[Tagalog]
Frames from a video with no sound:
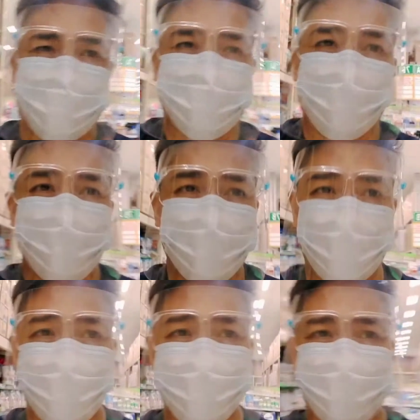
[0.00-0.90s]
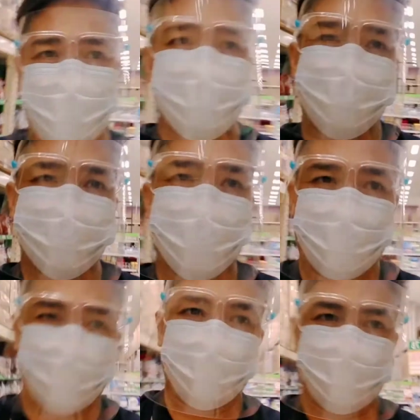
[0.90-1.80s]
pasensya na guys ha ah.
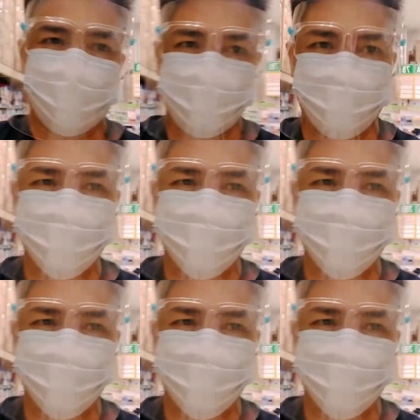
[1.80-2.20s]
um,